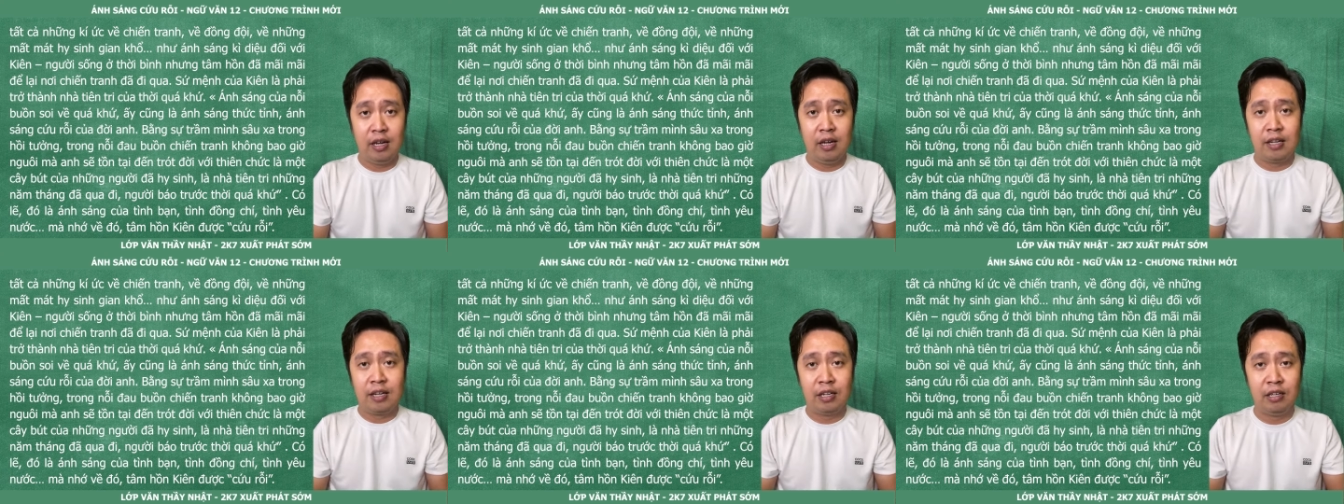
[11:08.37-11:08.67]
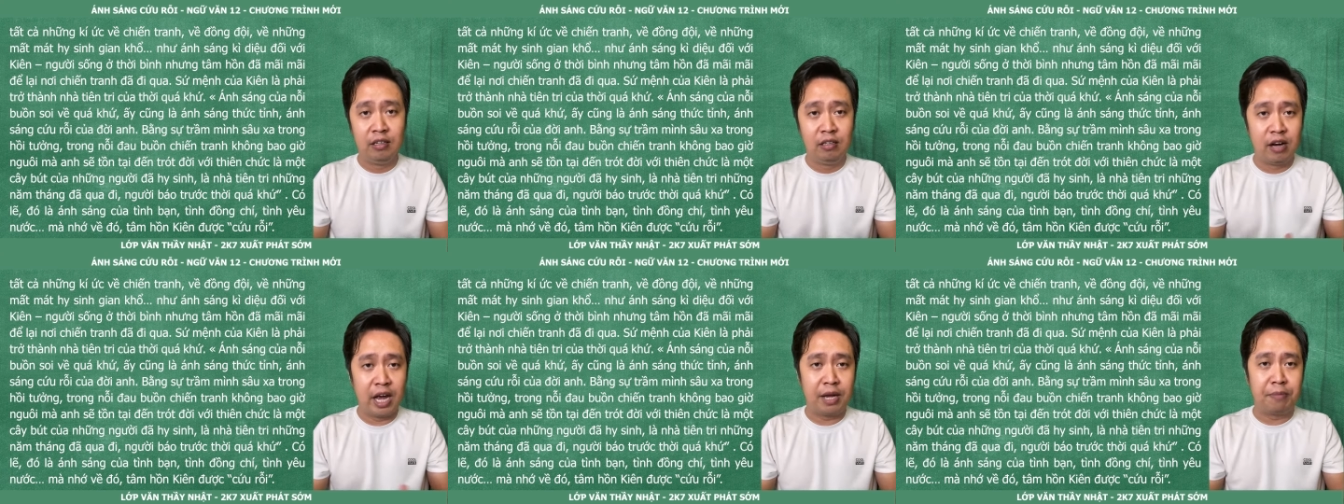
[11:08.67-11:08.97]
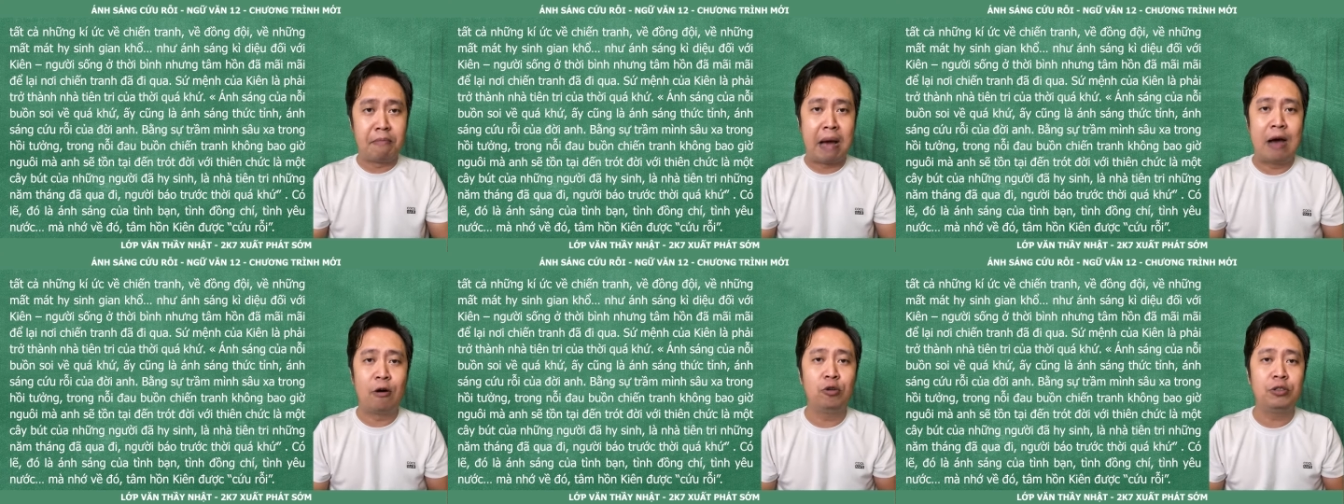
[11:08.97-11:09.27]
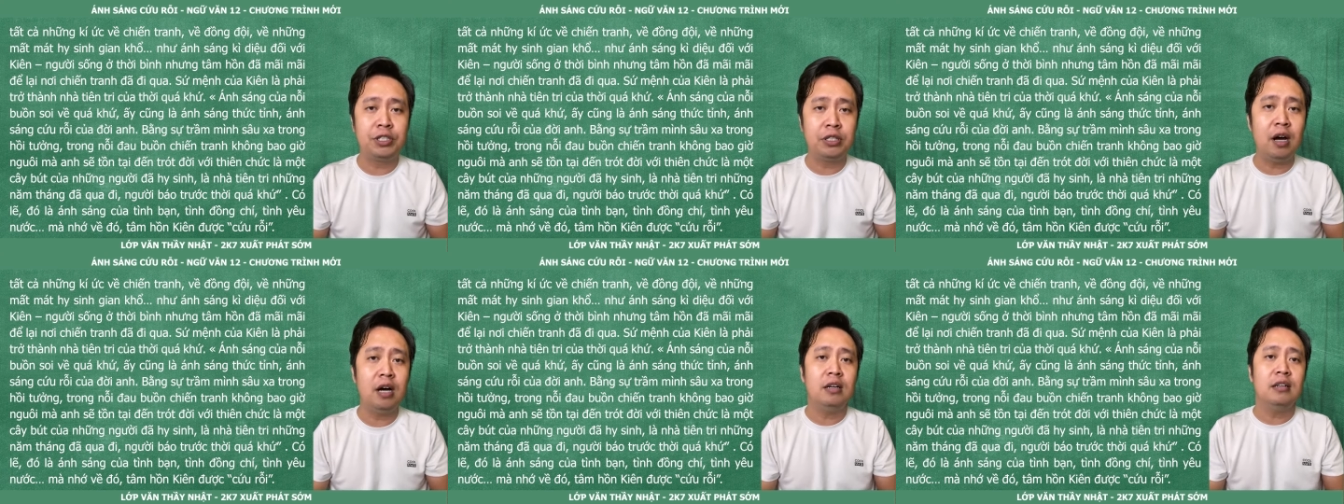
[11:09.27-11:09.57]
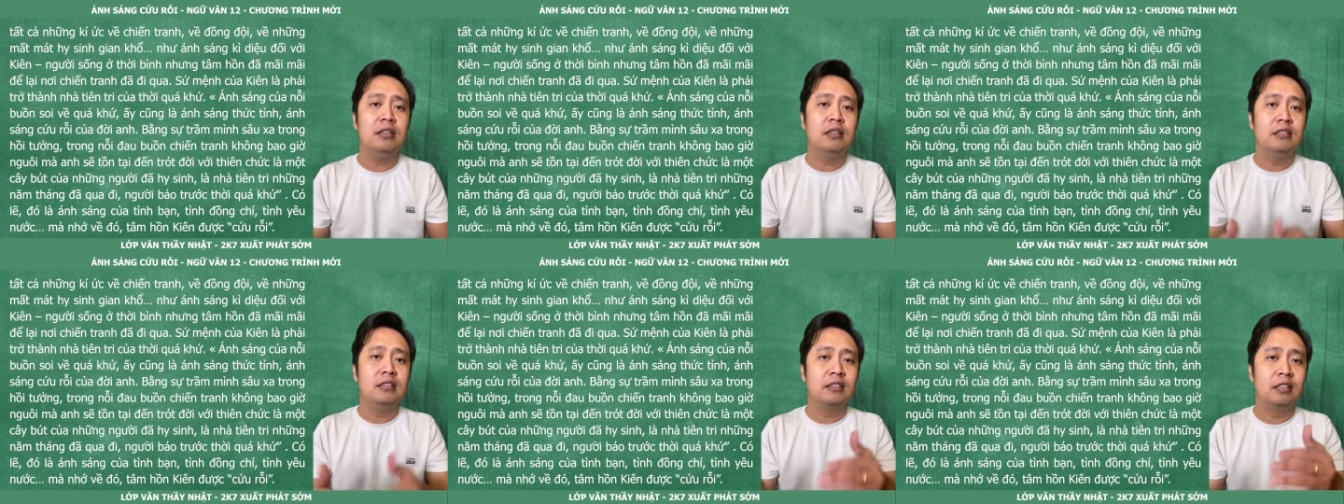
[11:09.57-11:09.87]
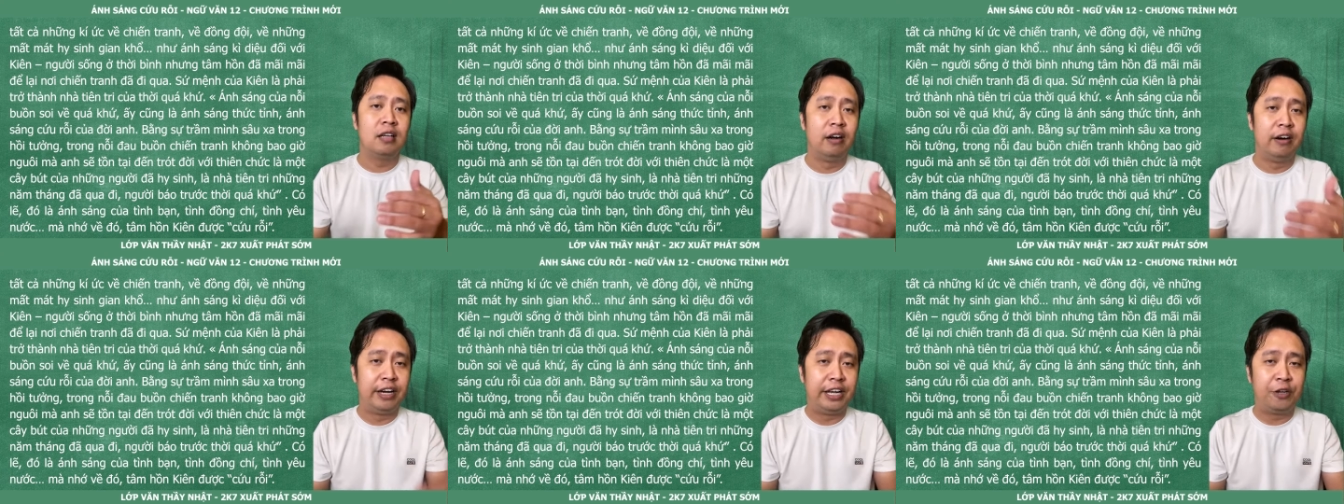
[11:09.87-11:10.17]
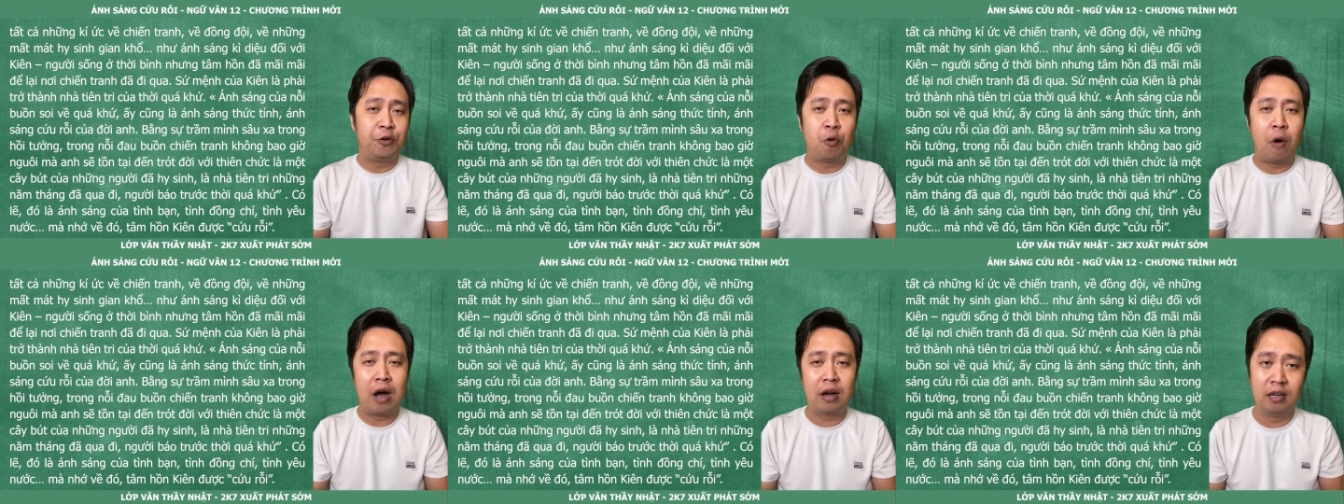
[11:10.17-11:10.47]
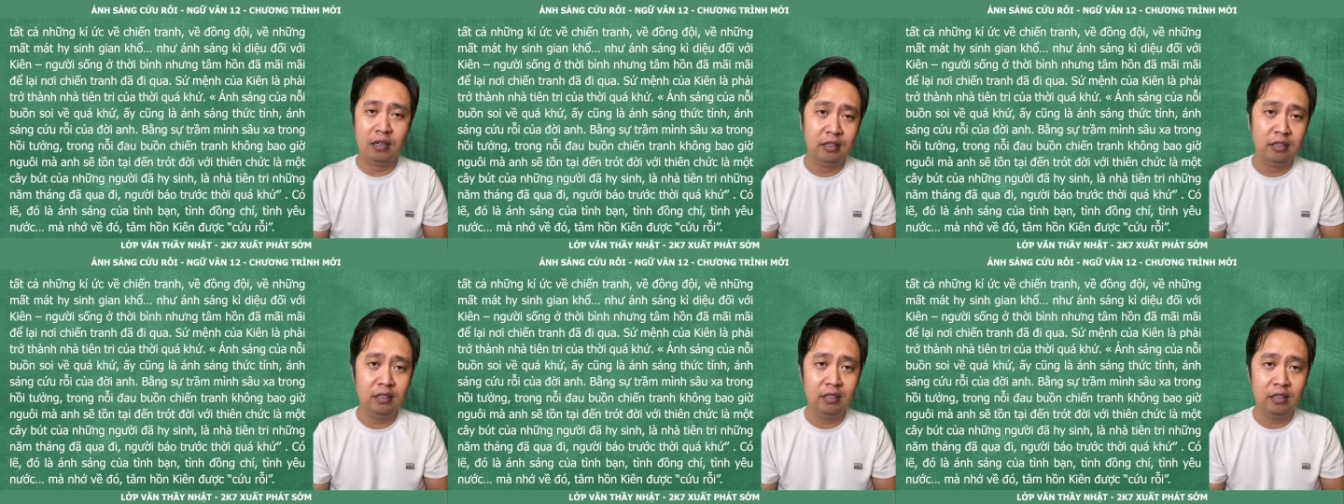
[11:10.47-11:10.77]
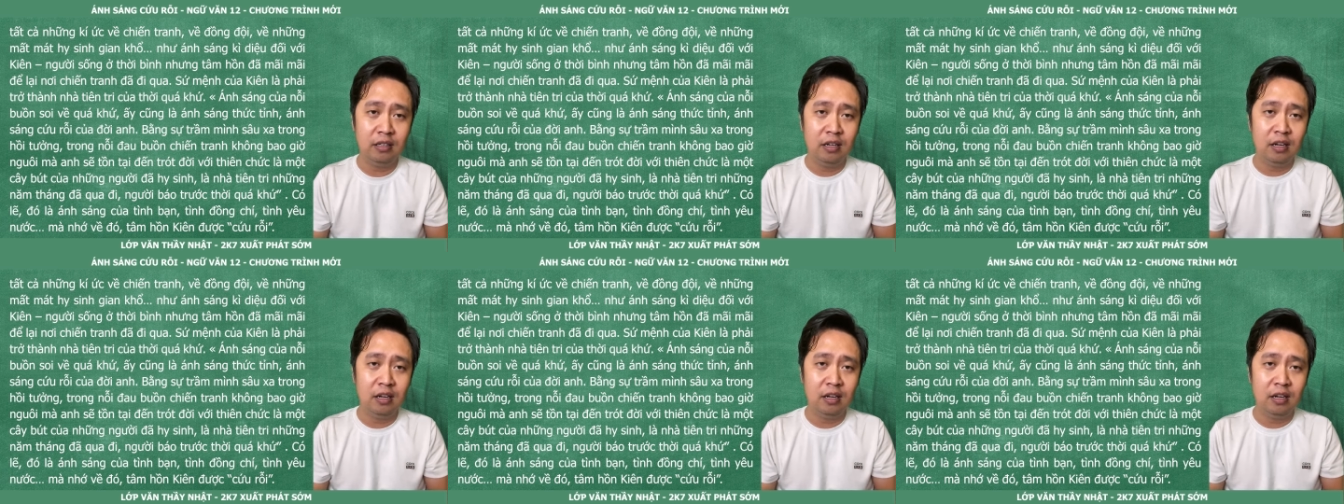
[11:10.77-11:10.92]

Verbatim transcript: người báo trước thời quá khứ